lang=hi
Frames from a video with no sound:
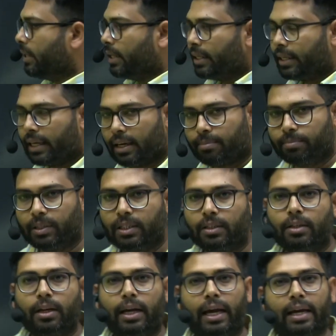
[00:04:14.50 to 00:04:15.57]
ये हम
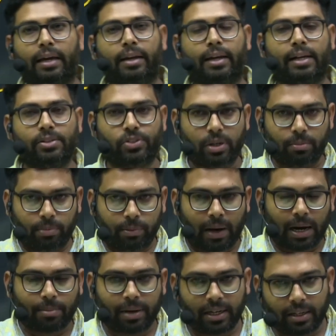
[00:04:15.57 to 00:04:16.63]
एग्रीकल्चर
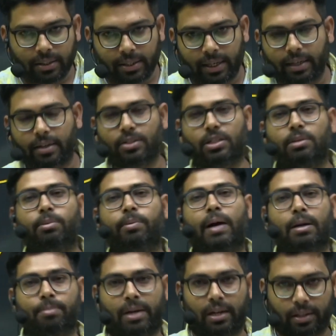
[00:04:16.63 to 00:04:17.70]
विभाग मान लेते हैं कृषि
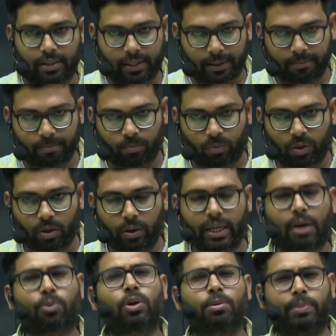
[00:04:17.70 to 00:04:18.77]
विभाग मान लेते हैं या
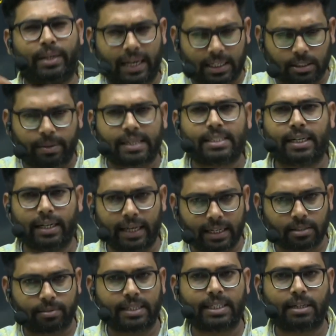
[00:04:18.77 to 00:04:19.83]
कोई भी एक्स वाई जेड एक्स
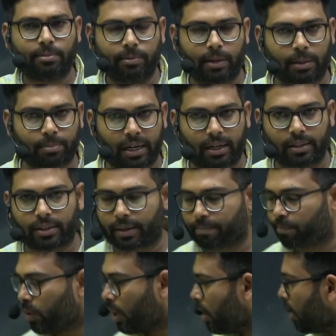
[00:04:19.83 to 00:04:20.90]
वाई जेड विभाग मान लेते
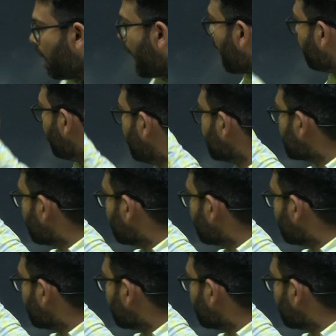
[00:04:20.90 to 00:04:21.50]
हैं अब इस